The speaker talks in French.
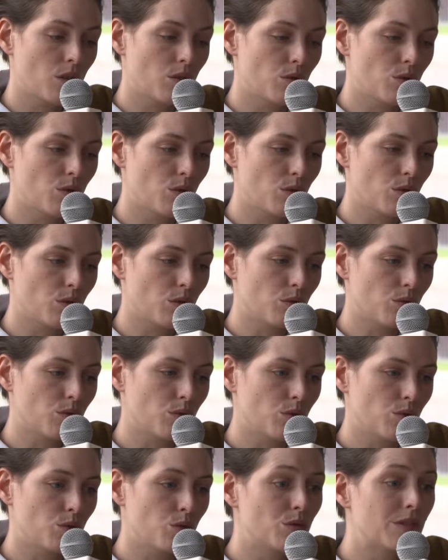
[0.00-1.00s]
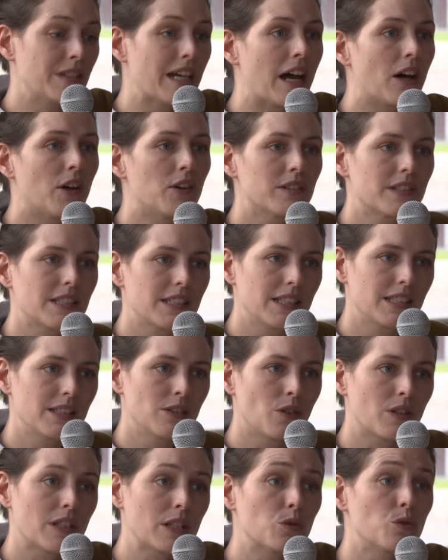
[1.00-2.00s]
de, garanties
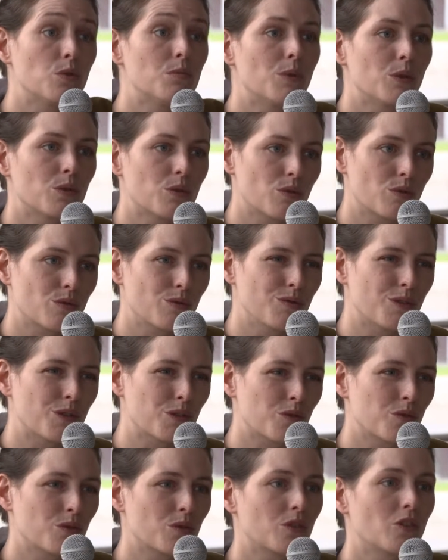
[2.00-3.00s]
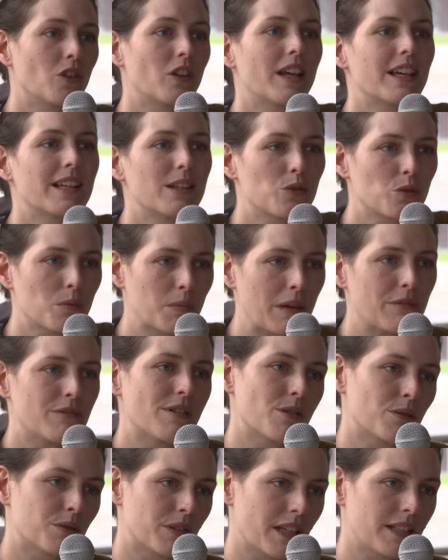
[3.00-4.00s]
dans les demandes de subventions. Il y en a qui sont
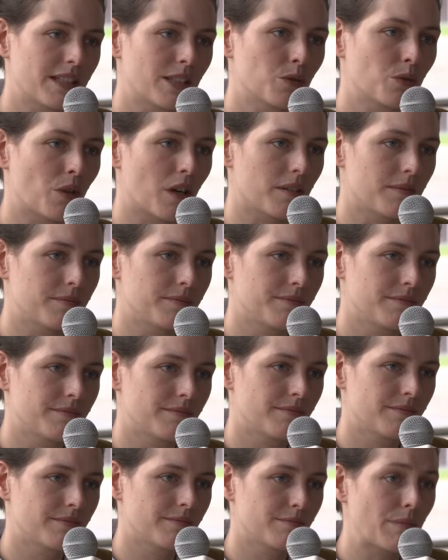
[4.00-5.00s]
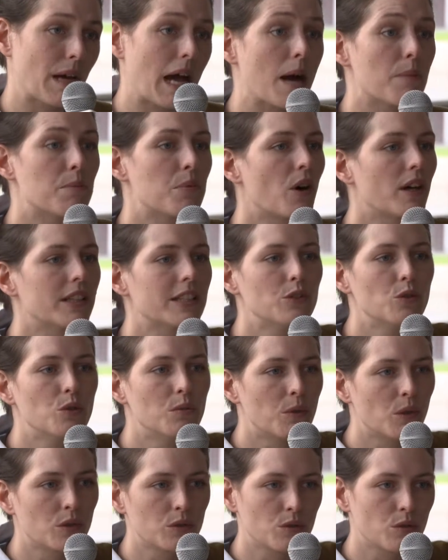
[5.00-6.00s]
parfois contradictoires par rapport à des
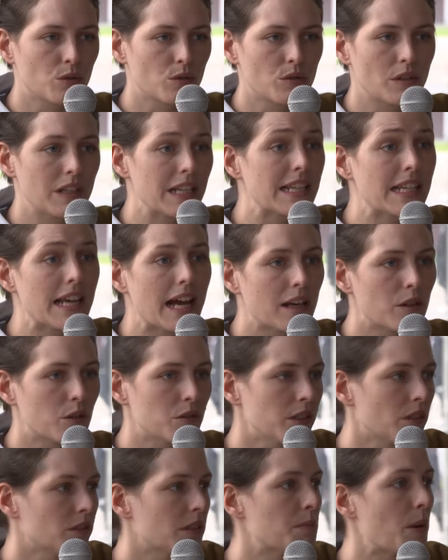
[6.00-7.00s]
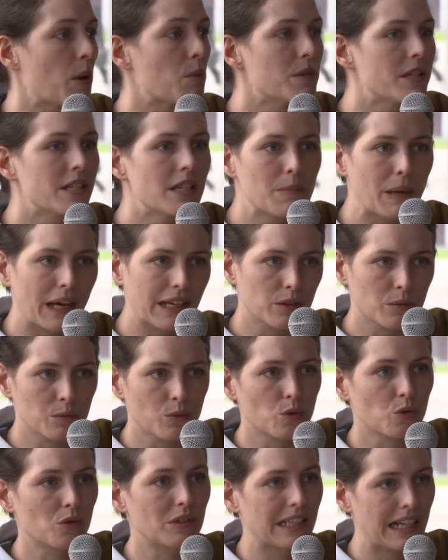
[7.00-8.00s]
demandes légales, dire on n'est pas obligé par exemple
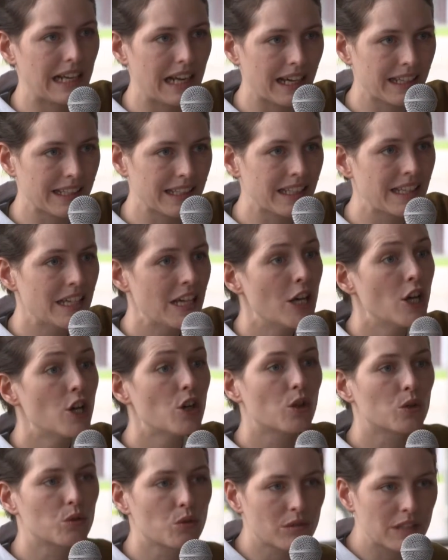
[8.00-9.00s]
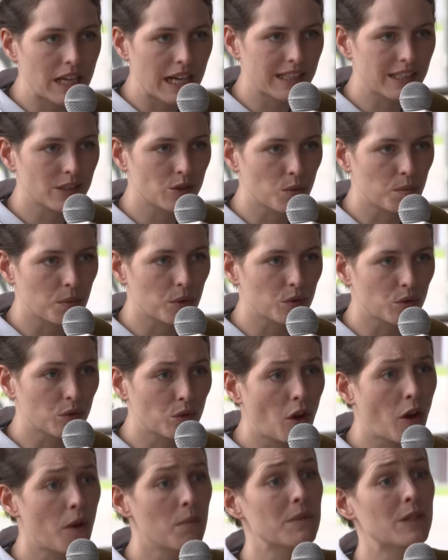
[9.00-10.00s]
de se salarier quand on est artiste
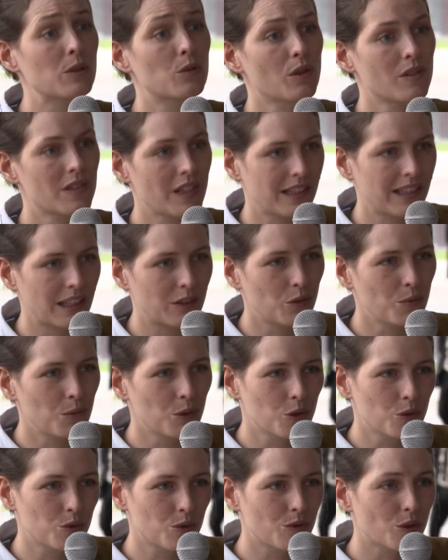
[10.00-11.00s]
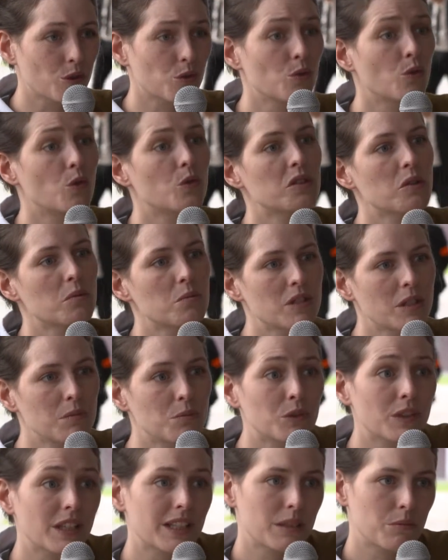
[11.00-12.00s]
producteur, mais sur certaines demandes de subventions, on est obligé de
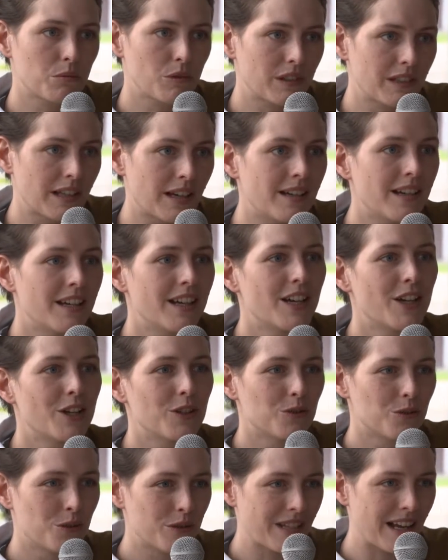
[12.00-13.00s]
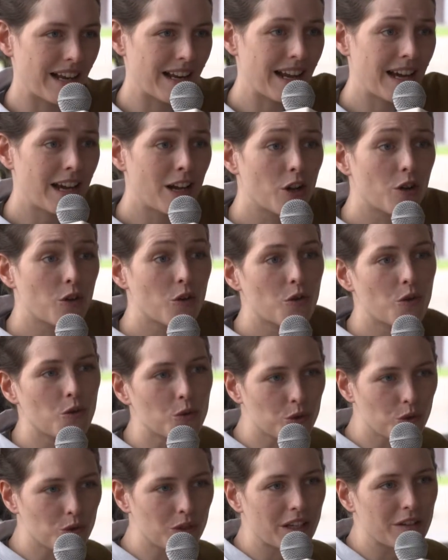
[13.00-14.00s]
montrer des bulletins de salaire
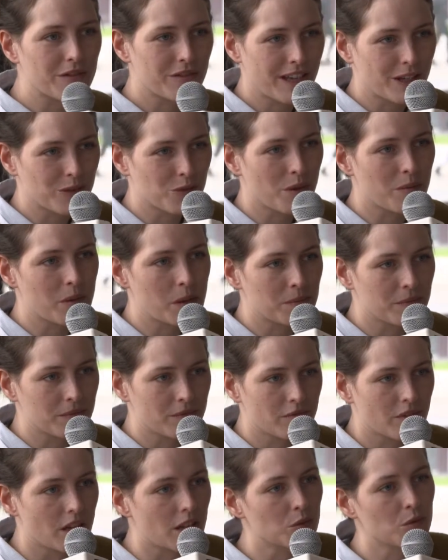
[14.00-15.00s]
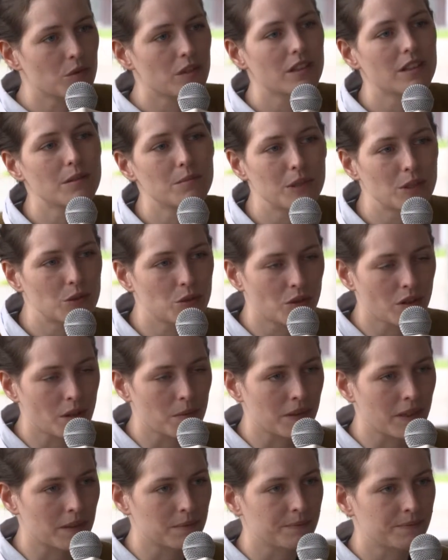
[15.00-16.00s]
qu'on se serait fait à soi-même. donc c'est des petites choses
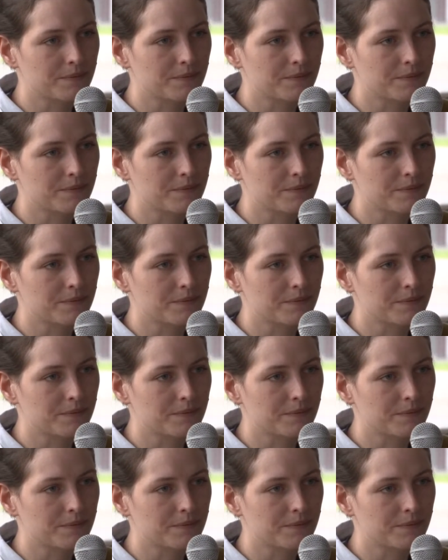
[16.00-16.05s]
comme ça.